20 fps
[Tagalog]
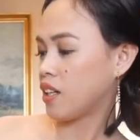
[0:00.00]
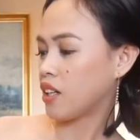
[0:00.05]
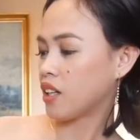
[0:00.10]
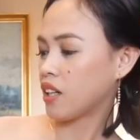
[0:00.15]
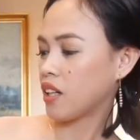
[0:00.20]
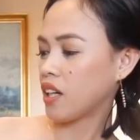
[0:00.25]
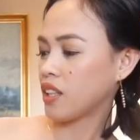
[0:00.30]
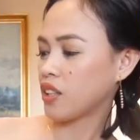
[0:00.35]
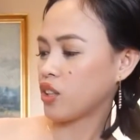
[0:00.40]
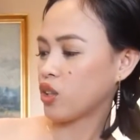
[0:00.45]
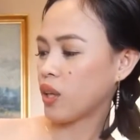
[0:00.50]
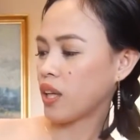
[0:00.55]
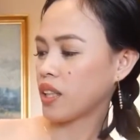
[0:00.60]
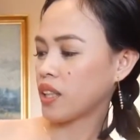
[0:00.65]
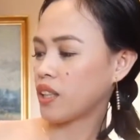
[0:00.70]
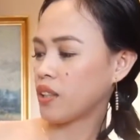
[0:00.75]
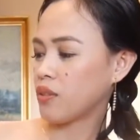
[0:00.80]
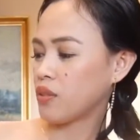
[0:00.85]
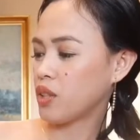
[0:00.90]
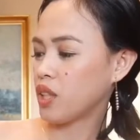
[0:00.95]

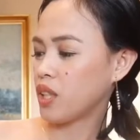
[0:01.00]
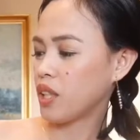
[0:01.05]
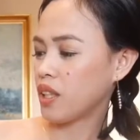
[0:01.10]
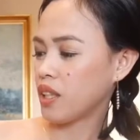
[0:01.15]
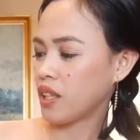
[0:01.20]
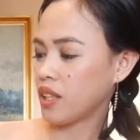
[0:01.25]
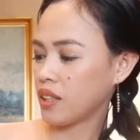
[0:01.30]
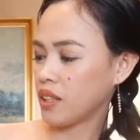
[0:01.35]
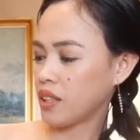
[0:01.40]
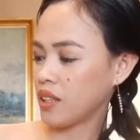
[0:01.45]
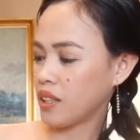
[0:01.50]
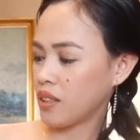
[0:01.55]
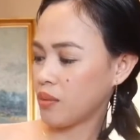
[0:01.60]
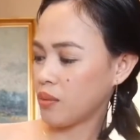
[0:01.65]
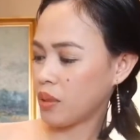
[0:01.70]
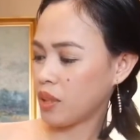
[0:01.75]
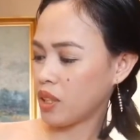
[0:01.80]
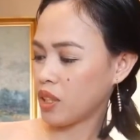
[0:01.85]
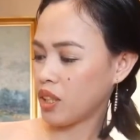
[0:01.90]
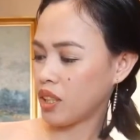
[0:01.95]
attractive siya, nag,
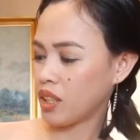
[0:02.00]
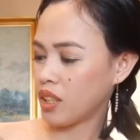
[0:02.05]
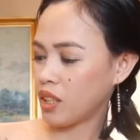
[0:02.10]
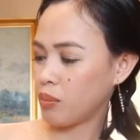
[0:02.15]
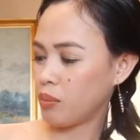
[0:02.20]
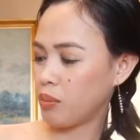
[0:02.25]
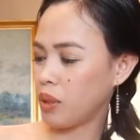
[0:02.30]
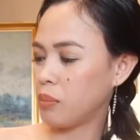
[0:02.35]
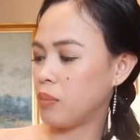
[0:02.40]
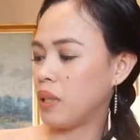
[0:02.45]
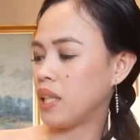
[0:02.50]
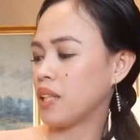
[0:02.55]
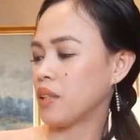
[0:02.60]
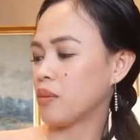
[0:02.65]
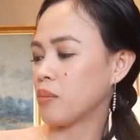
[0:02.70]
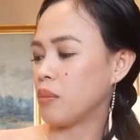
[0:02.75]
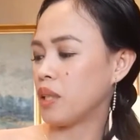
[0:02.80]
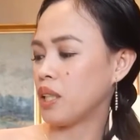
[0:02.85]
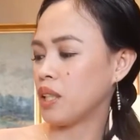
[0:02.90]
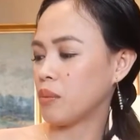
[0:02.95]
para siyang
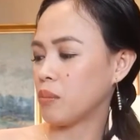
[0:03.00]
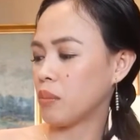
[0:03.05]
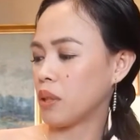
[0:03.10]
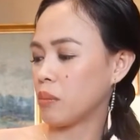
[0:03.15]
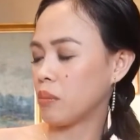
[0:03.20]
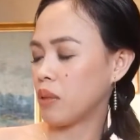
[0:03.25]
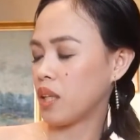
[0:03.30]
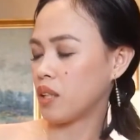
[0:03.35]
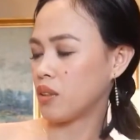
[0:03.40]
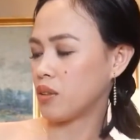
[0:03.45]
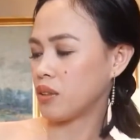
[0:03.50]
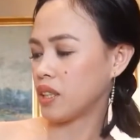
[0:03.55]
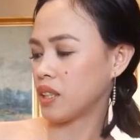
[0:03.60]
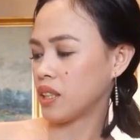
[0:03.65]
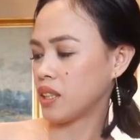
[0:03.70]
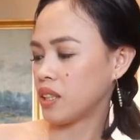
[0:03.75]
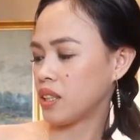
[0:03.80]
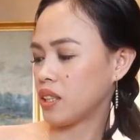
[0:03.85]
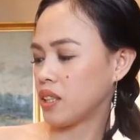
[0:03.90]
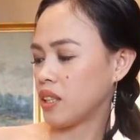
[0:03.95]
nagbi-blink-blink pag maano sa,
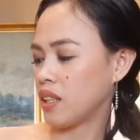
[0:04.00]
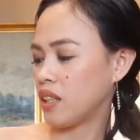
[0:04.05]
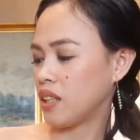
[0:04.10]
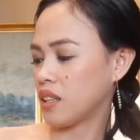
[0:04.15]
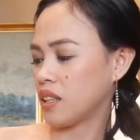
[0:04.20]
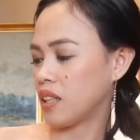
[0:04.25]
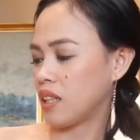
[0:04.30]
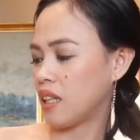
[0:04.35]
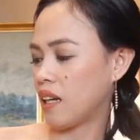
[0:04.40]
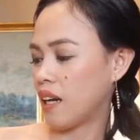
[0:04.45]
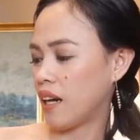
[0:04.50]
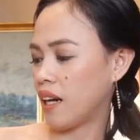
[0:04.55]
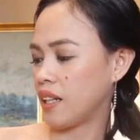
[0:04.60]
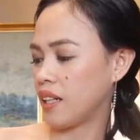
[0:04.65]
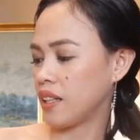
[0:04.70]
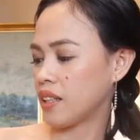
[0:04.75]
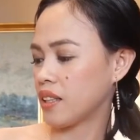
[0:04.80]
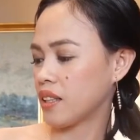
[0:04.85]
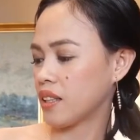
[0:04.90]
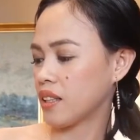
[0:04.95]
sa, sa
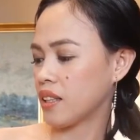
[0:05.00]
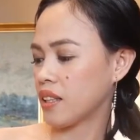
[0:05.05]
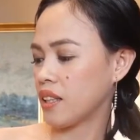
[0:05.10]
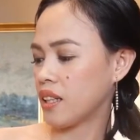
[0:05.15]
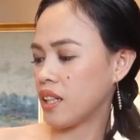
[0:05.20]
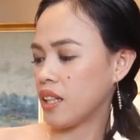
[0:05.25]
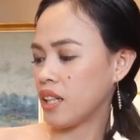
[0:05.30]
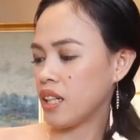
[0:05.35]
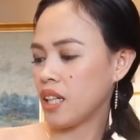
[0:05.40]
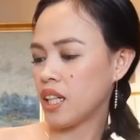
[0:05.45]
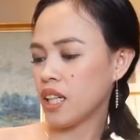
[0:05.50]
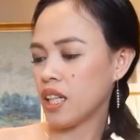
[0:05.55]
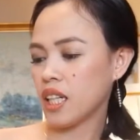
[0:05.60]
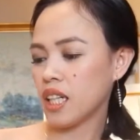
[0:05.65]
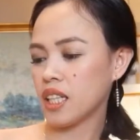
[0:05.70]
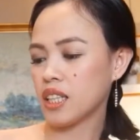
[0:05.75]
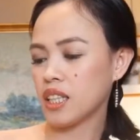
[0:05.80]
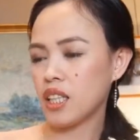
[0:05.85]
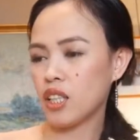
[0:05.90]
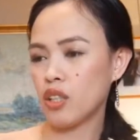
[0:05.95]
light.
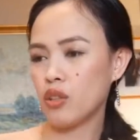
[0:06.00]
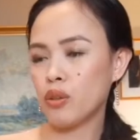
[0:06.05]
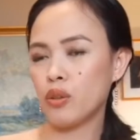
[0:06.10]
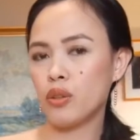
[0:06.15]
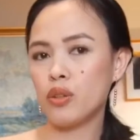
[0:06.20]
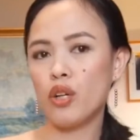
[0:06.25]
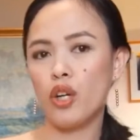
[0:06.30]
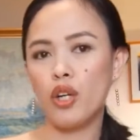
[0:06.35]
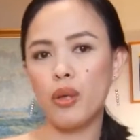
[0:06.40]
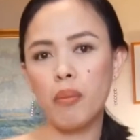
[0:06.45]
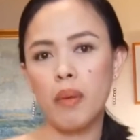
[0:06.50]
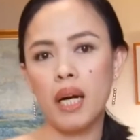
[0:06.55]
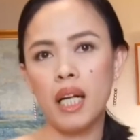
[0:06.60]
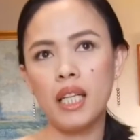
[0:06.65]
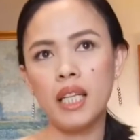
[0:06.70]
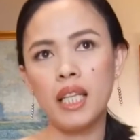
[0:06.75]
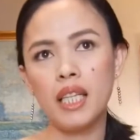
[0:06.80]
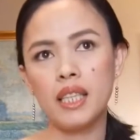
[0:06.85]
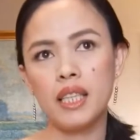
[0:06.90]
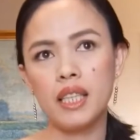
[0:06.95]
Kasi yung normal
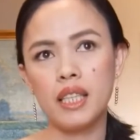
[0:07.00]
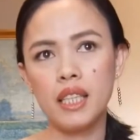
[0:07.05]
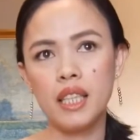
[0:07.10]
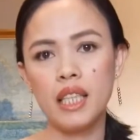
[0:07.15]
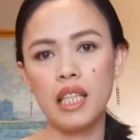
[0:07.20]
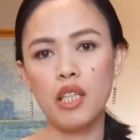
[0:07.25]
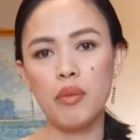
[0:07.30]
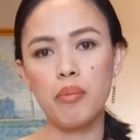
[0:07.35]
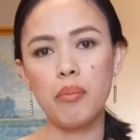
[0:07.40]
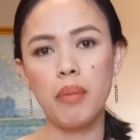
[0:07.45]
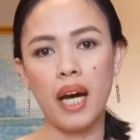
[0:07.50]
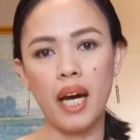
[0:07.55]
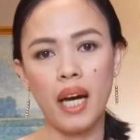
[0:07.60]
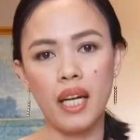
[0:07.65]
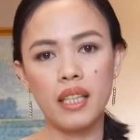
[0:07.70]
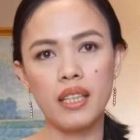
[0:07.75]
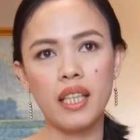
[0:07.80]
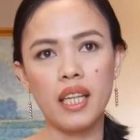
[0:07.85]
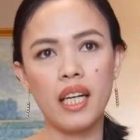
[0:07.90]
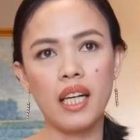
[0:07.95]
na sisili
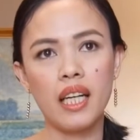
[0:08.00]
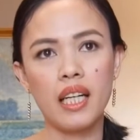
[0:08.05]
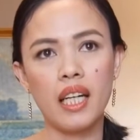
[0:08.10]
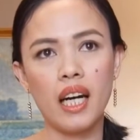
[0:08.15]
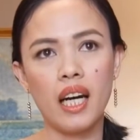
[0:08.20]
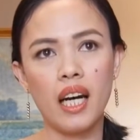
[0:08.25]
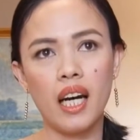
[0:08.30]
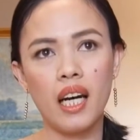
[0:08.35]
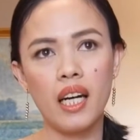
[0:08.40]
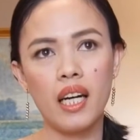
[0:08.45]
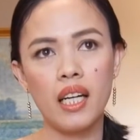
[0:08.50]
bag talaga